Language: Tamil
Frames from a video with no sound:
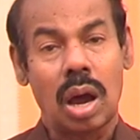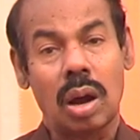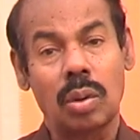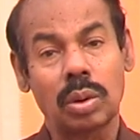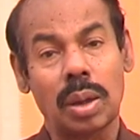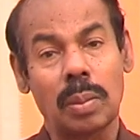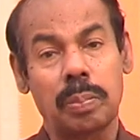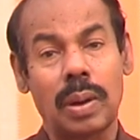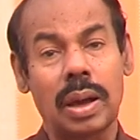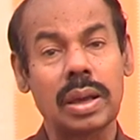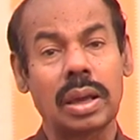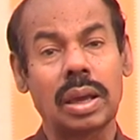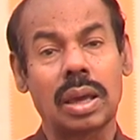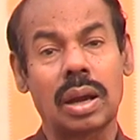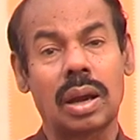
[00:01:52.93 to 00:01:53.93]
அவனுடைய
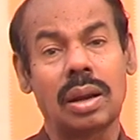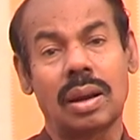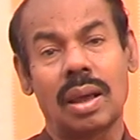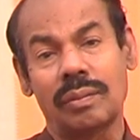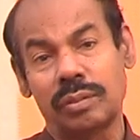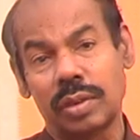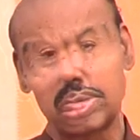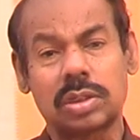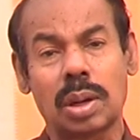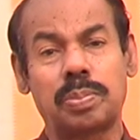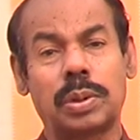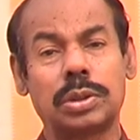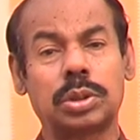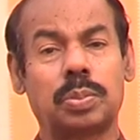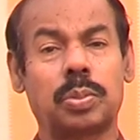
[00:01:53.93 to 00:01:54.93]
பகைஞர்களெல்லாம்
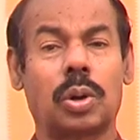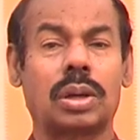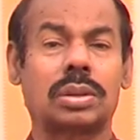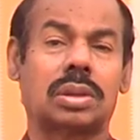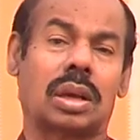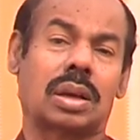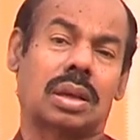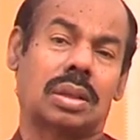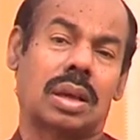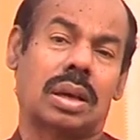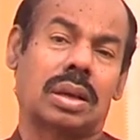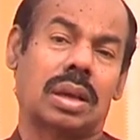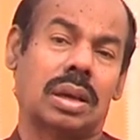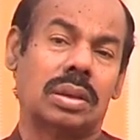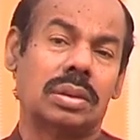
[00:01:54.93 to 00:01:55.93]
வெட்கப்பட்டு போகத்தக்கதாக